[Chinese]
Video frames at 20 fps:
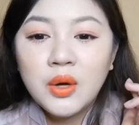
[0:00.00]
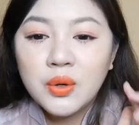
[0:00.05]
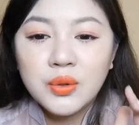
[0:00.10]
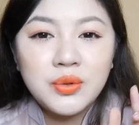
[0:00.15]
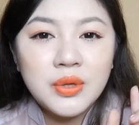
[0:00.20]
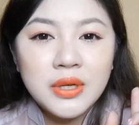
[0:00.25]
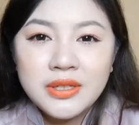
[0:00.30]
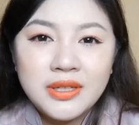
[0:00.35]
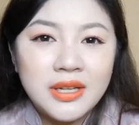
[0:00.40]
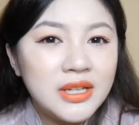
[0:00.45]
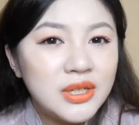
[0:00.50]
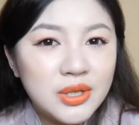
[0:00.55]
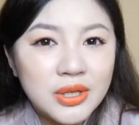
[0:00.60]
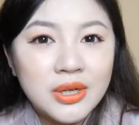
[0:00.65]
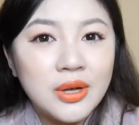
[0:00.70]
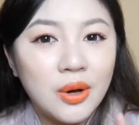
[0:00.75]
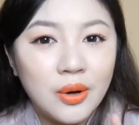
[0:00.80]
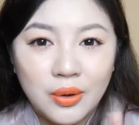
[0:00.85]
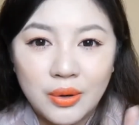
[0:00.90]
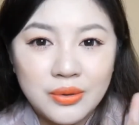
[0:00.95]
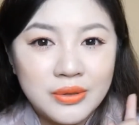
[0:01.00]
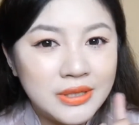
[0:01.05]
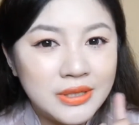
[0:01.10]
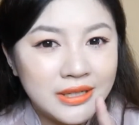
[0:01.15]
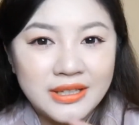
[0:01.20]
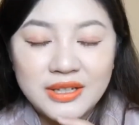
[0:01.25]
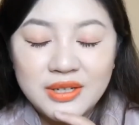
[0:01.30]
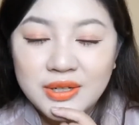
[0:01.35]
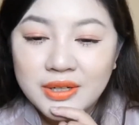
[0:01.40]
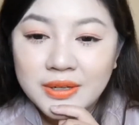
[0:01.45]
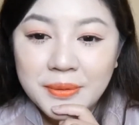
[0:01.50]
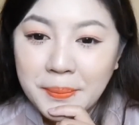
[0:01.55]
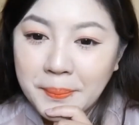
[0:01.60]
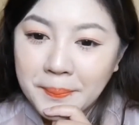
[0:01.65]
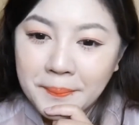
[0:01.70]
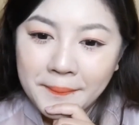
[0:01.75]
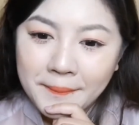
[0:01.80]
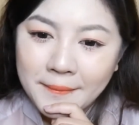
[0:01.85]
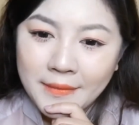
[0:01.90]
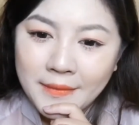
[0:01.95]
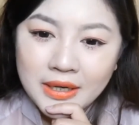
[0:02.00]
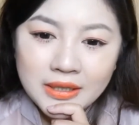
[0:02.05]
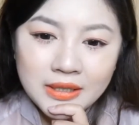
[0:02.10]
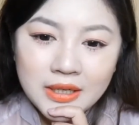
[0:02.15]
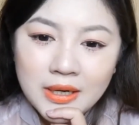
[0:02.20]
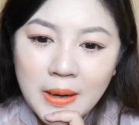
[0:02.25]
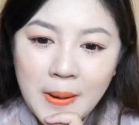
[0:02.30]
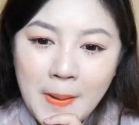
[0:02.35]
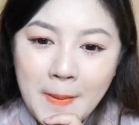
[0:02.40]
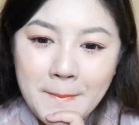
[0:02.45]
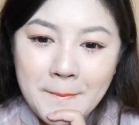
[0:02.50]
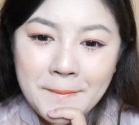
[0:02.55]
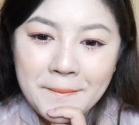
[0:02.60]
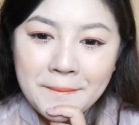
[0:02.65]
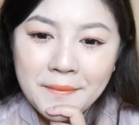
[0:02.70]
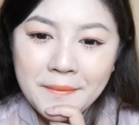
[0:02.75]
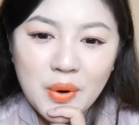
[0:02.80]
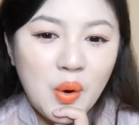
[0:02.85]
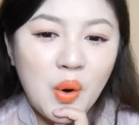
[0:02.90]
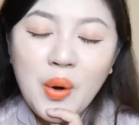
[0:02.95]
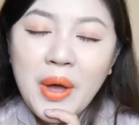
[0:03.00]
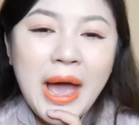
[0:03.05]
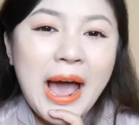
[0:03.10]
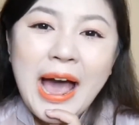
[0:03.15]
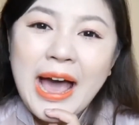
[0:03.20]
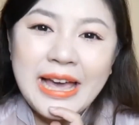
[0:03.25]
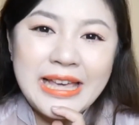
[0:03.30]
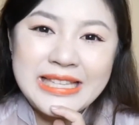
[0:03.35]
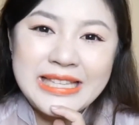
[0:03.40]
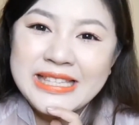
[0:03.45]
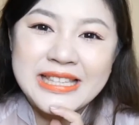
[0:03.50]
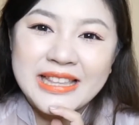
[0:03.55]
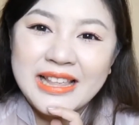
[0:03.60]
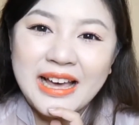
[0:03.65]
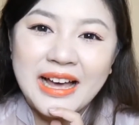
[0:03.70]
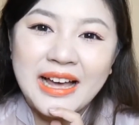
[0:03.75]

我觉得这支口红真的是，我会爱死